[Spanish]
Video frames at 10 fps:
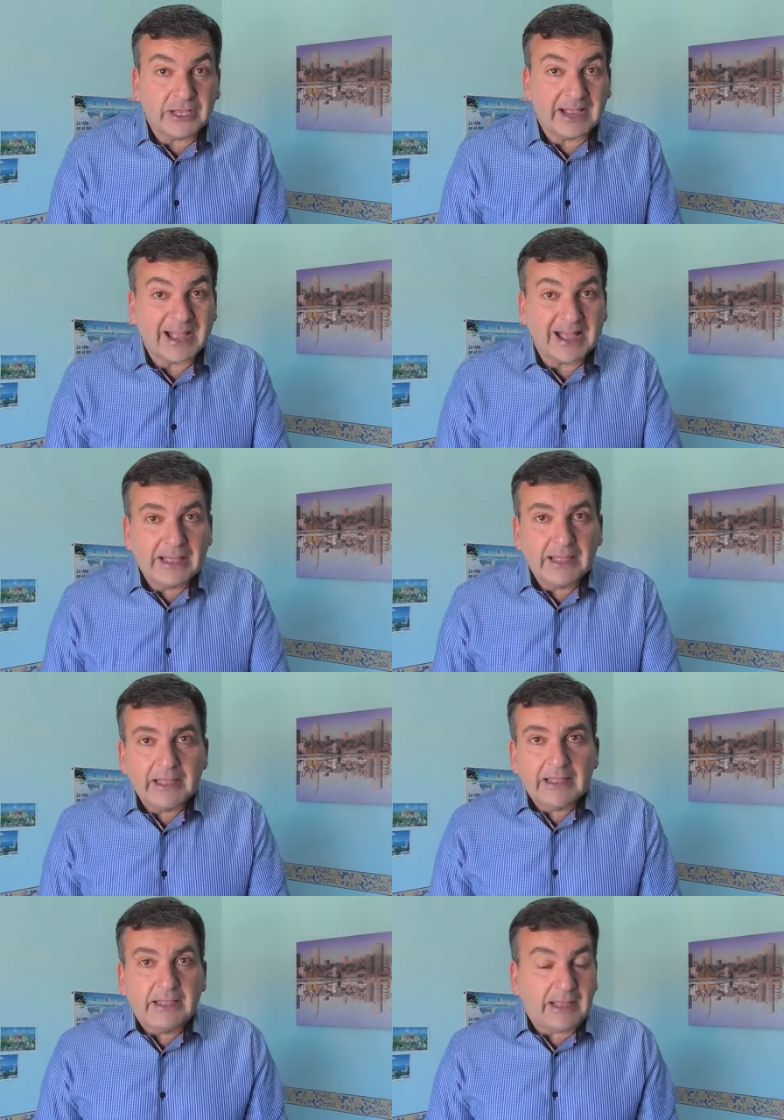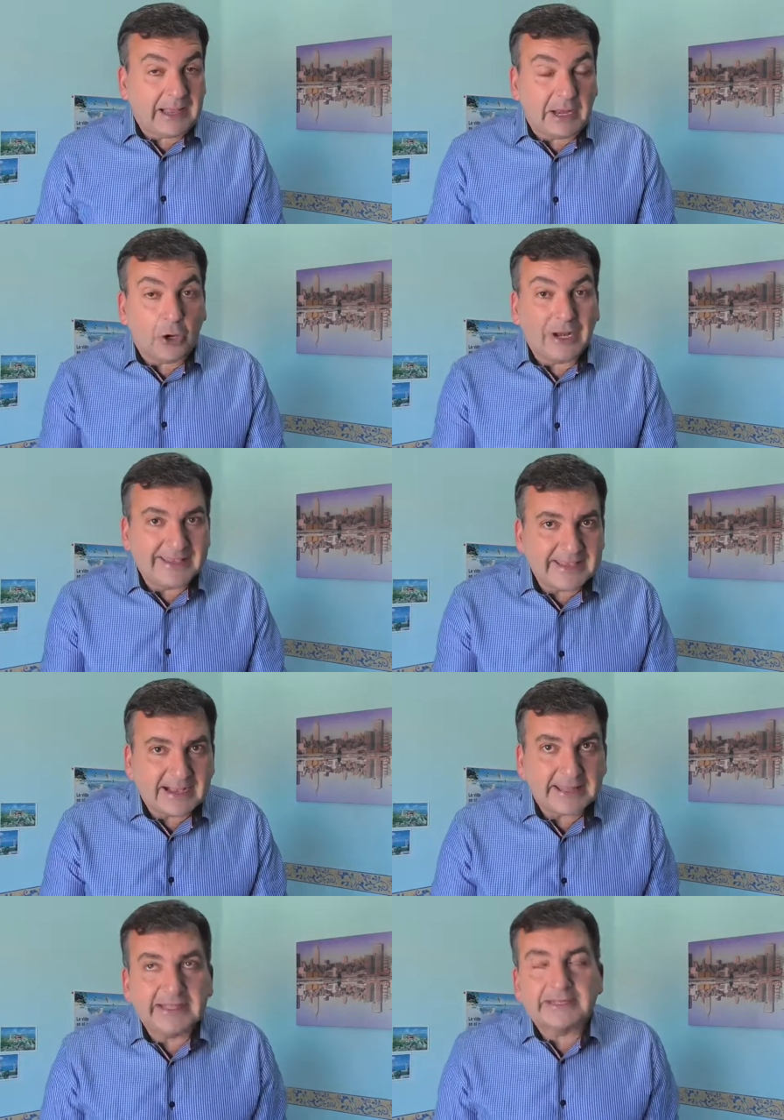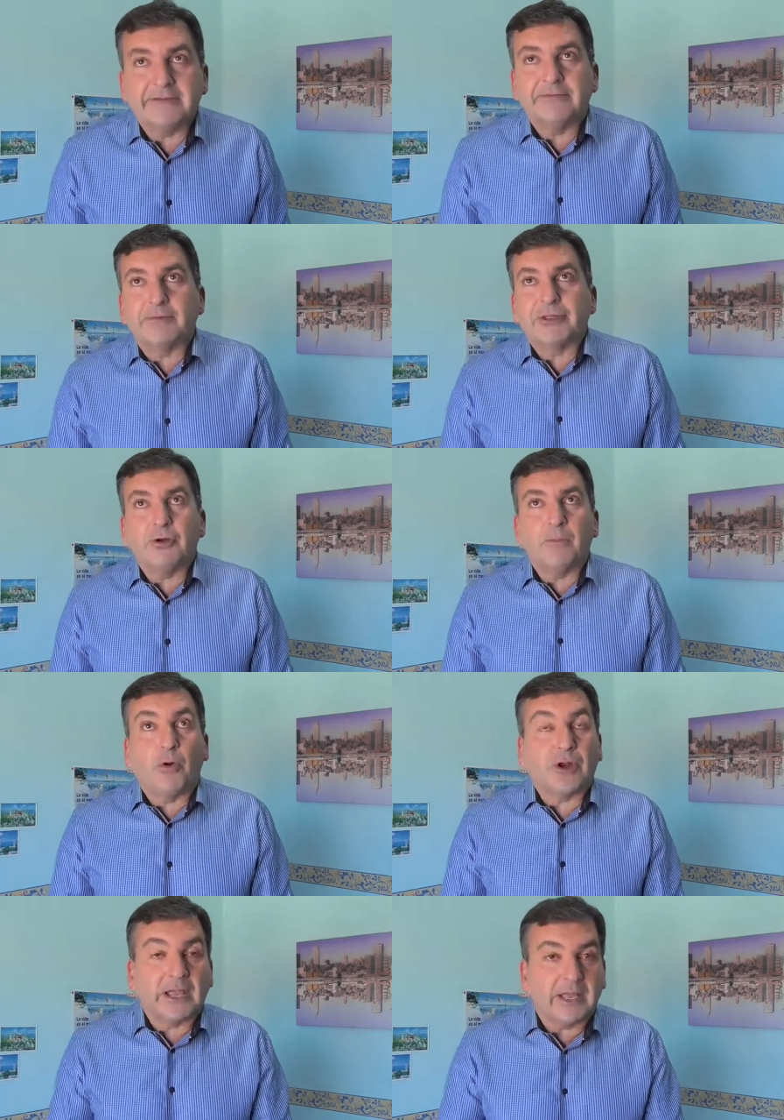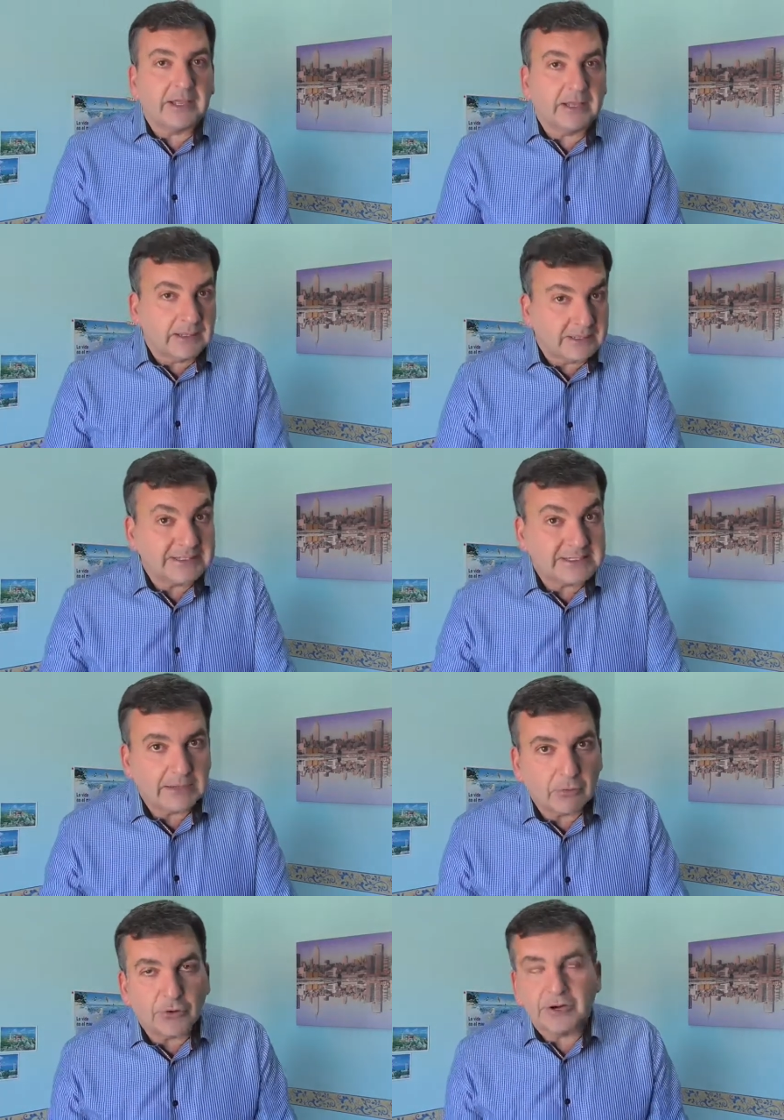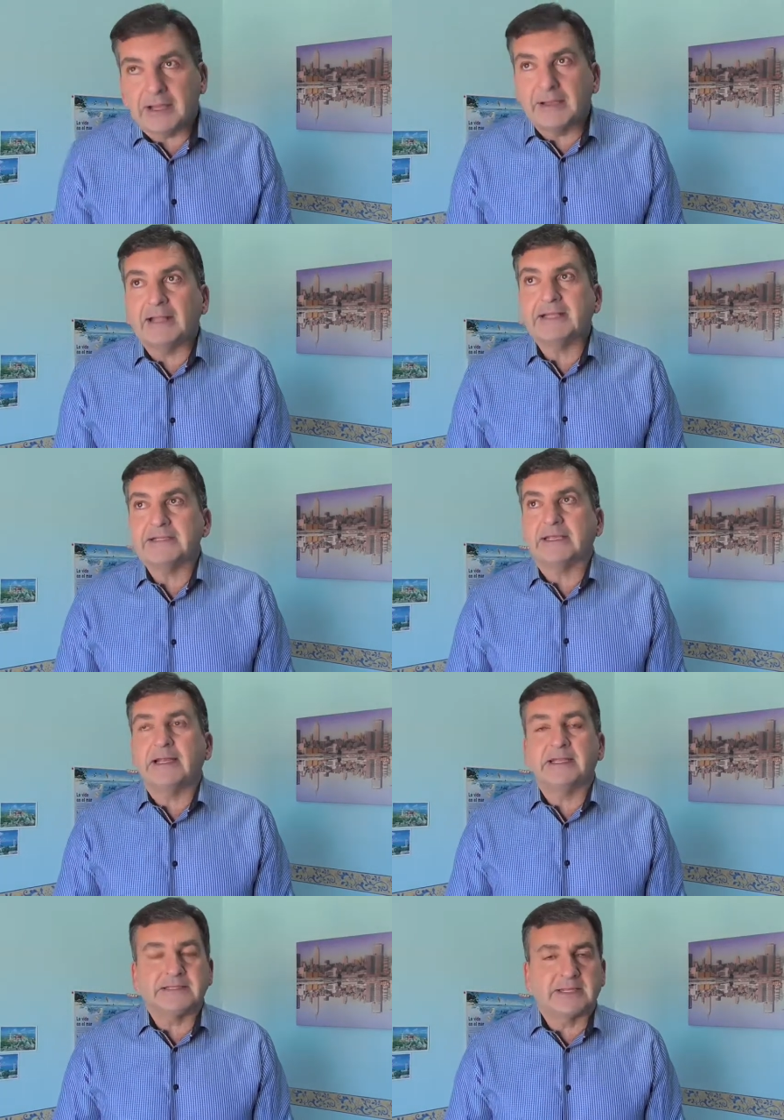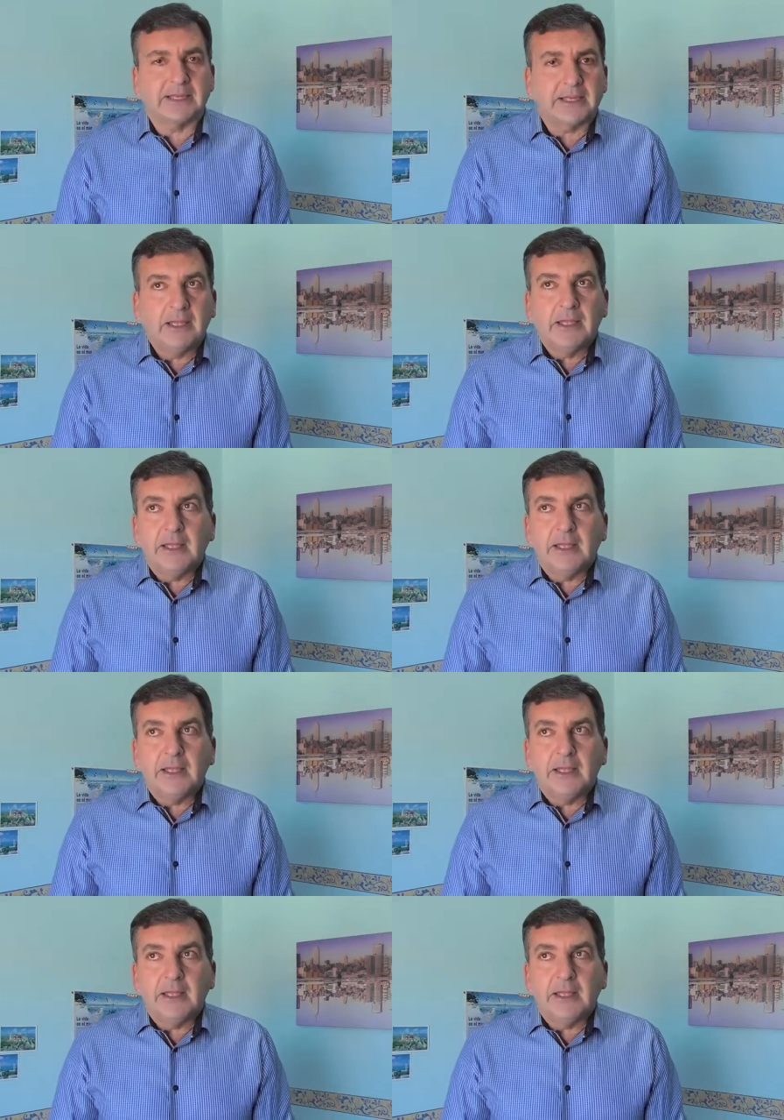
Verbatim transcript: llega, eh, que no le llega cierta información porque se borra antes de que les llegue.